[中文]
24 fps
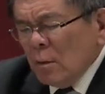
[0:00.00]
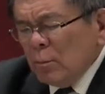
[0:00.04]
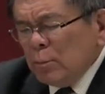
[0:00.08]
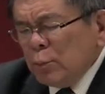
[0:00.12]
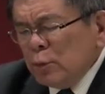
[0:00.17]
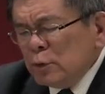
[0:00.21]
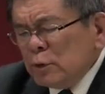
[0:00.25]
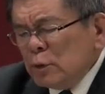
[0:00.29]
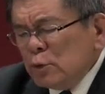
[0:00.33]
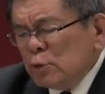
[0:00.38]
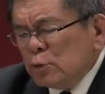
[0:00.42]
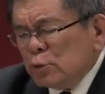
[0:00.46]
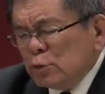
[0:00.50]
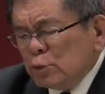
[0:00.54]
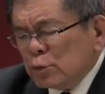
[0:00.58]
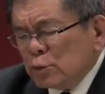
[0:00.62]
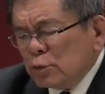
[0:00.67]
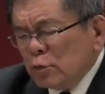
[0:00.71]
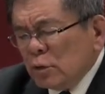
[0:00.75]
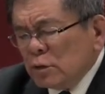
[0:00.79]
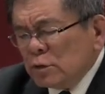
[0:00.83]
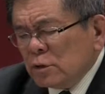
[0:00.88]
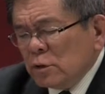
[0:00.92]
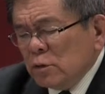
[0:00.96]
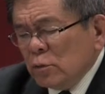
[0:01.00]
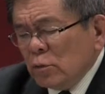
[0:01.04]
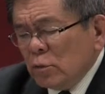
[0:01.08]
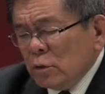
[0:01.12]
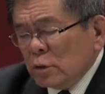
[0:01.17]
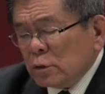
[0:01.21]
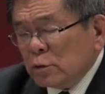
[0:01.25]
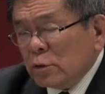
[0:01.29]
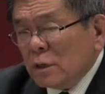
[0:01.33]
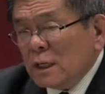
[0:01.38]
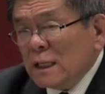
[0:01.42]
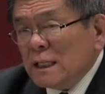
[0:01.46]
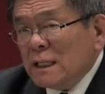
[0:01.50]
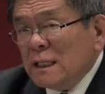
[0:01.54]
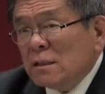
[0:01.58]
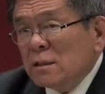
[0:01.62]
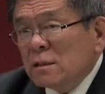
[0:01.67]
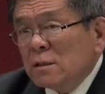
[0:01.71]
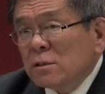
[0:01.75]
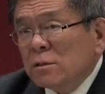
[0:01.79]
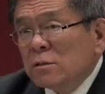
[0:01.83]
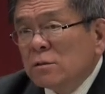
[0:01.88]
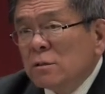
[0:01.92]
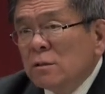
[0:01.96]
不是主说，是我说的意思
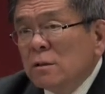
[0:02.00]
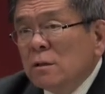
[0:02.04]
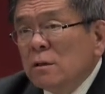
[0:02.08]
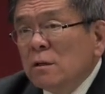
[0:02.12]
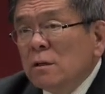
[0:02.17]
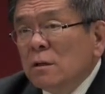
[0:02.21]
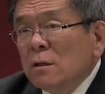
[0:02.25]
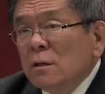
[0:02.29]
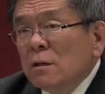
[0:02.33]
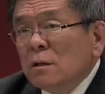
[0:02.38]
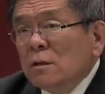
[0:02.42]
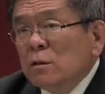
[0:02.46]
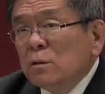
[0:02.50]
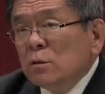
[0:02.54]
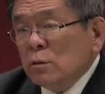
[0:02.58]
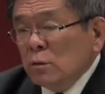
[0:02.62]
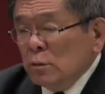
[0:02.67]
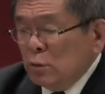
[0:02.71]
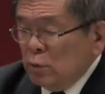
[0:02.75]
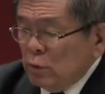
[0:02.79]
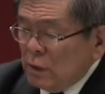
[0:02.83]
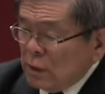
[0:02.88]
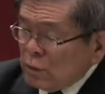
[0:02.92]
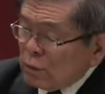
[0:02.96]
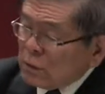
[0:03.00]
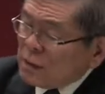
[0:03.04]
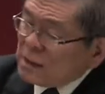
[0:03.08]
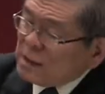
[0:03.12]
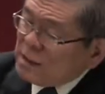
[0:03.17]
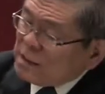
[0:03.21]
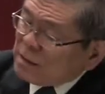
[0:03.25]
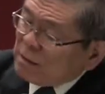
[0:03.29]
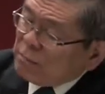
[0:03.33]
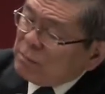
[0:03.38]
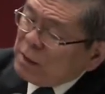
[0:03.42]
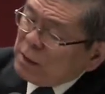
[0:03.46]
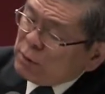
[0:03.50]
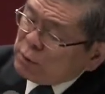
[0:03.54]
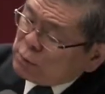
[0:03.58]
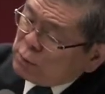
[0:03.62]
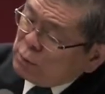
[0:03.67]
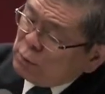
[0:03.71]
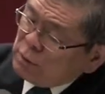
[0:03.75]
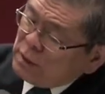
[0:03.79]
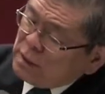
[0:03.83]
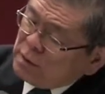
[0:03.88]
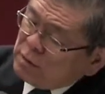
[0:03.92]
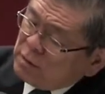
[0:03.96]
是，主耶稣在地上没有
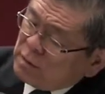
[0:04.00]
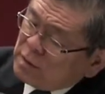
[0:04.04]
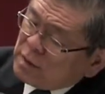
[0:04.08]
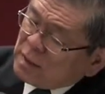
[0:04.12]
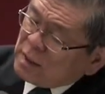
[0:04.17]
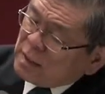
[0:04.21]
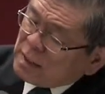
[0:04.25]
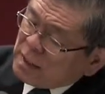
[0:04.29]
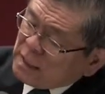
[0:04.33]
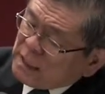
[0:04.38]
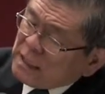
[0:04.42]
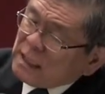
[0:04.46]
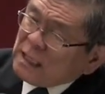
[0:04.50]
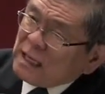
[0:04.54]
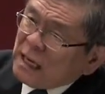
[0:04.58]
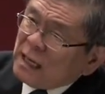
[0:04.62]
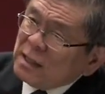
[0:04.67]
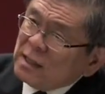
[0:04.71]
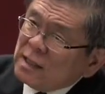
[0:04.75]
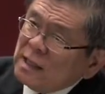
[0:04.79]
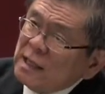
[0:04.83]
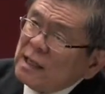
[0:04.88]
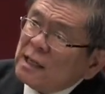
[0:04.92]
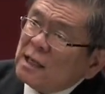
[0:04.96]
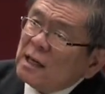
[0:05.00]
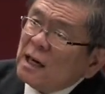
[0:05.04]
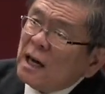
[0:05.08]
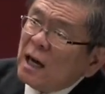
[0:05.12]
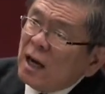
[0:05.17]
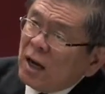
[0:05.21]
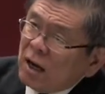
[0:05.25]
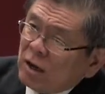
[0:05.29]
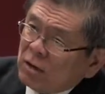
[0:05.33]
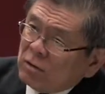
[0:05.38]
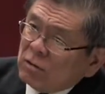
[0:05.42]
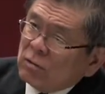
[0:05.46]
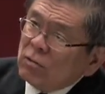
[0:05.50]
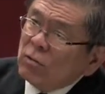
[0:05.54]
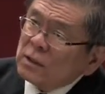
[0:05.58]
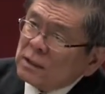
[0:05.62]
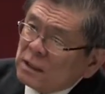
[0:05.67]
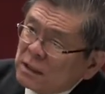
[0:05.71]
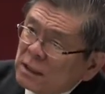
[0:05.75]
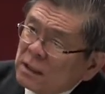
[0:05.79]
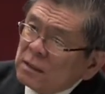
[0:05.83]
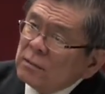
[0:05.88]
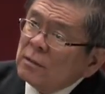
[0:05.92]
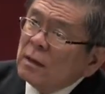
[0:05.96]
处理这个个案第二号。我
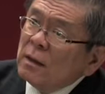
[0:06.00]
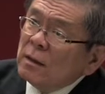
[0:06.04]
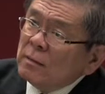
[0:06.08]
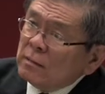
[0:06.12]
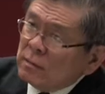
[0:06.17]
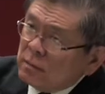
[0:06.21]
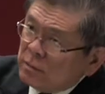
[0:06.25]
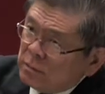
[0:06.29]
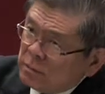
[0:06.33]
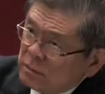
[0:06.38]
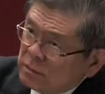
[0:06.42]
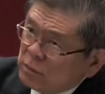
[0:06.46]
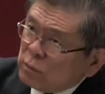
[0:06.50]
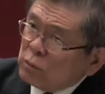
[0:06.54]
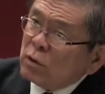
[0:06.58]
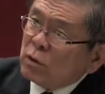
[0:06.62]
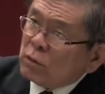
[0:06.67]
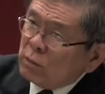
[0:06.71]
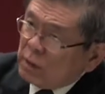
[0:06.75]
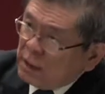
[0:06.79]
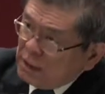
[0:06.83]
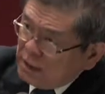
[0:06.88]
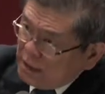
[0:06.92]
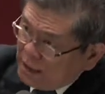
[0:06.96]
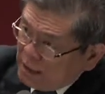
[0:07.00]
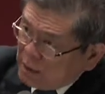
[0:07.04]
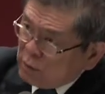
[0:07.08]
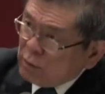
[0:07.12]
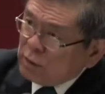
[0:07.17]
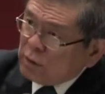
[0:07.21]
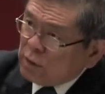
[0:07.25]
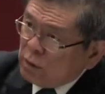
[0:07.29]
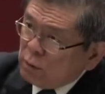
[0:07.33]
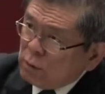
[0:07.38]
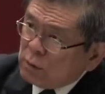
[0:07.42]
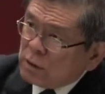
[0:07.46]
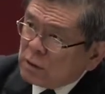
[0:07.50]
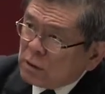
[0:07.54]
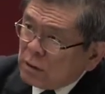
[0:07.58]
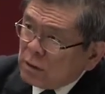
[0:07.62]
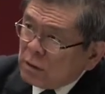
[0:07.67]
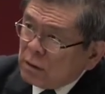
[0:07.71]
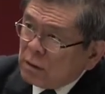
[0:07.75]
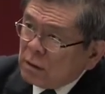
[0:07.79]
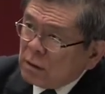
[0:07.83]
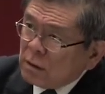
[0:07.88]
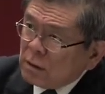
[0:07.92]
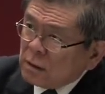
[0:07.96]
现在作为耶稣基督
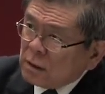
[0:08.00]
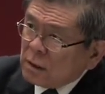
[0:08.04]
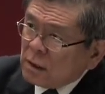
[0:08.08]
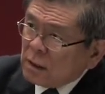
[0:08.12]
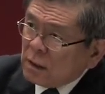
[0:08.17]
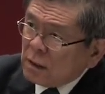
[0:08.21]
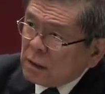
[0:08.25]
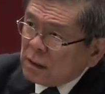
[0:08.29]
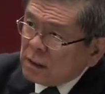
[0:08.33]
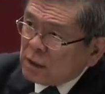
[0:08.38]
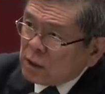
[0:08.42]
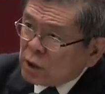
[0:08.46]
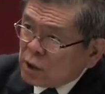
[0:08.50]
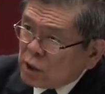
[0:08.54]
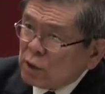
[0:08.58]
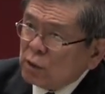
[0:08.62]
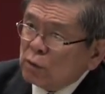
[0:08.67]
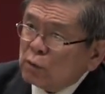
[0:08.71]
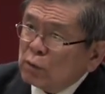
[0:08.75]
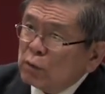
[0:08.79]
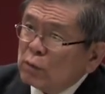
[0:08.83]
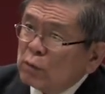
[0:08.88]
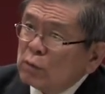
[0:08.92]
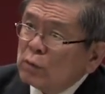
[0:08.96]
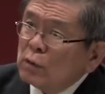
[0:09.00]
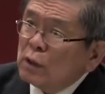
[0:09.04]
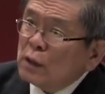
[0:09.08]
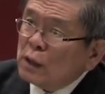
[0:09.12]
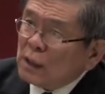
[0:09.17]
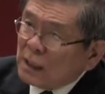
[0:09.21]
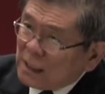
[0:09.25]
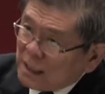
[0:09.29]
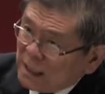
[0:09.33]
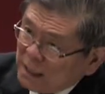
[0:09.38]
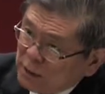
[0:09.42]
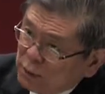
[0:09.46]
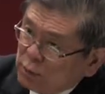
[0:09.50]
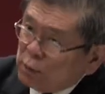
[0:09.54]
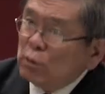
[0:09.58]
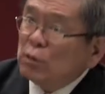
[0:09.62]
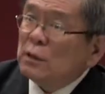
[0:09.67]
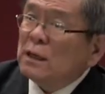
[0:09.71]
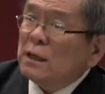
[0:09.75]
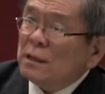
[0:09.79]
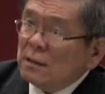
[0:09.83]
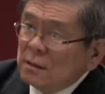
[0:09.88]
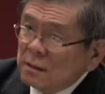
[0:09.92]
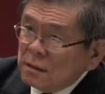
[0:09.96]
的的使徒来处
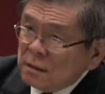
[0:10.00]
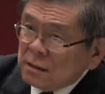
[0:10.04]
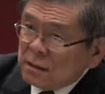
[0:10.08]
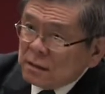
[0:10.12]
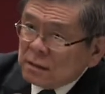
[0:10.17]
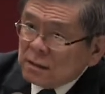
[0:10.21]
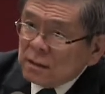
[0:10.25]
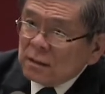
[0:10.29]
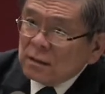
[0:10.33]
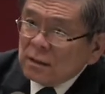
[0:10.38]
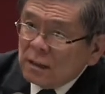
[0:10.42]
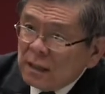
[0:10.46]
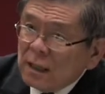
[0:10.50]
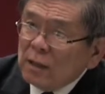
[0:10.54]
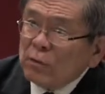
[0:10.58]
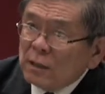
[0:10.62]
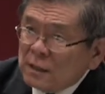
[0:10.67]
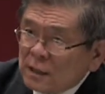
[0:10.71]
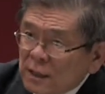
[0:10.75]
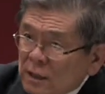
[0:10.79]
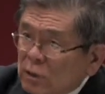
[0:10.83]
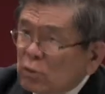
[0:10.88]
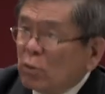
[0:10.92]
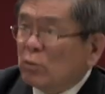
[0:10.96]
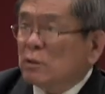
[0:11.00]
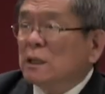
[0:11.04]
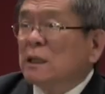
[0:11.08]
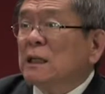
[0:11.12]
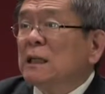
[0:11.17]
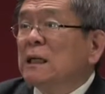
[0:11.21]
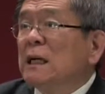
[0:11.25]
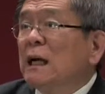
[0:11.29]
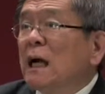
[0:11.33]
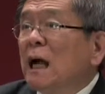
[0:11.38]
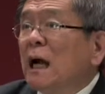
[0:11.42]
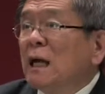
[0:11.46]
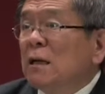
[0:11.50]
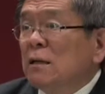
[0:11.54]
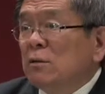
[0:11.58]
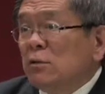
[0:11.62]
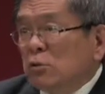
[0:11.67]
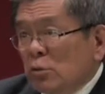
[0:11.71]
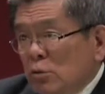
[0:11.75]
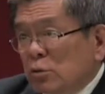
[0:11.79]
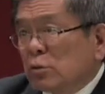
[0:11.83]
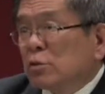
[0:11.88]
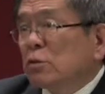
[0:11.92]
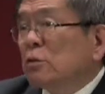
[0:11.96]
理这另外这种的个案，
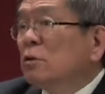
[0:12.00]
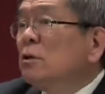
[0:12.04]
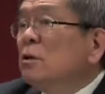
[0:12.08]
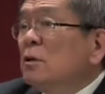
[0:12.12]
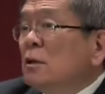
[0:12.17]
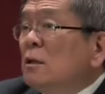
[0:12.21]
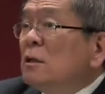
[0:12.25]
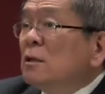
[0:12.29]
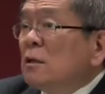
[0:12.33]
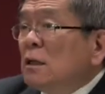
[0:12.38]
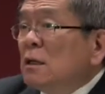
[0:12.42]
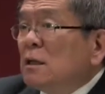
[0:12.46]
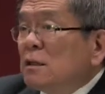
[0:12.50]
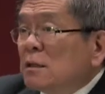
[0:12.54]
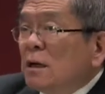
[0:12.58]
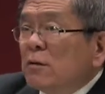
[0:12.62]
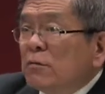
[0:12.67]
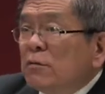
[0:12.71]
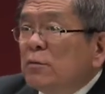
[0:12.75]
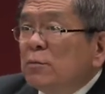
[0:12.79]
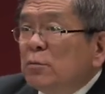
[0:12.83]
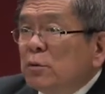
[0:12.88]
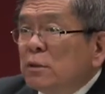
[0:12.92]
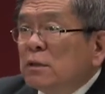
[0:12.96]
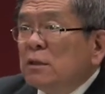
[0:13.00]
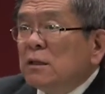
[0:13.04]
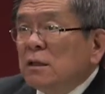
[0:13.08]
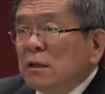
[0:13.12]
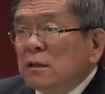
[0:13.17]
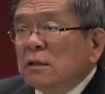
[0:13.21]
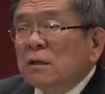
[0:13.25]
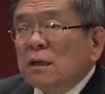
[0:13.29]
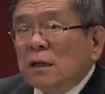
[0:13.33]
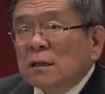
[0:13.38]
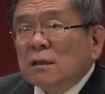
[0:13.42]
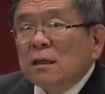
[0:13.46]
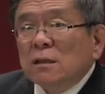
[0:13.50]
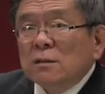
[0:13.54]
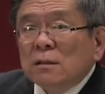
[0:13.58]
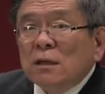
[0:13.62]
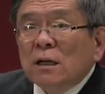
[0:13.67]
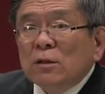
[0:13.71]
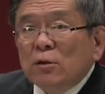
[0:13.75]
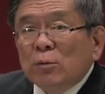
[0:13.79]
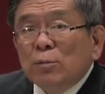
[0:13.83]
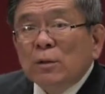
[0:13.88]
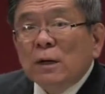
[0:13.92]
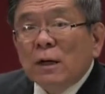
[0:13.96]
就是你的丈夫不信啊，但是
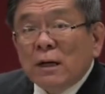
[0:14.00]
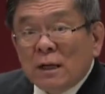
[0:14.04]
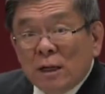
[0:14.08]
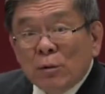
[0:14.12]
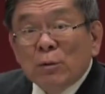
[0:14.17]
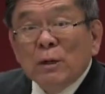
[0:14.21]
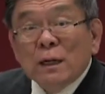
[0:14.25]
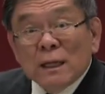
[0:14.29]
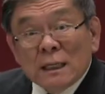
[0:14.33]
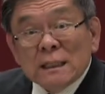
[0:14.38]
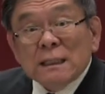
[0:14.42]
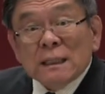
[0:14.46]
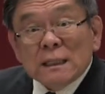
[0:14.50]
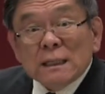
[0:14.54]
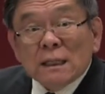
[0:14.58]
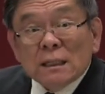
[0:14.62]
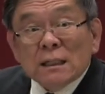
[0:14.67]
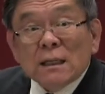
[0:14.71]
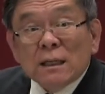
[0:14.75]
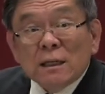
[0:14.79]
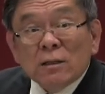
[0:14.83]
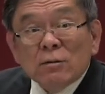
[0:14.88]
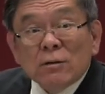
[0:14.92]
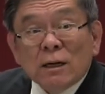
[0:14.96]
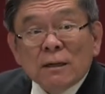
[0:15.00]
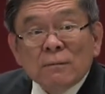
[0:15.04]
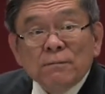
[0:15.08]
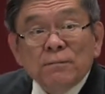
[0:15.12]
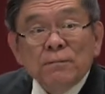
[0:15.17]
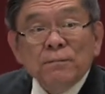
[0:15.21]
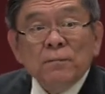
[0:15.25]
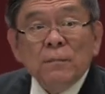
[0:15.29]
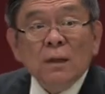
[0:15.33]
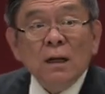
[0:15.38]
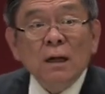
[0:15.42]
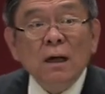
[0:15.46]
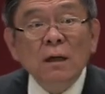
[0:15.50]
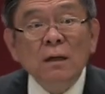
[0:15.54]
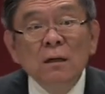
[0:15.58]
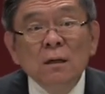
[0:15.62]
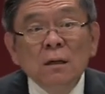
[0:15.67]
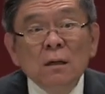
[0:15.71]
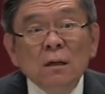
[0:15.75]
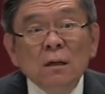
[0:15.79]
他又不要离婚那那那一段啊，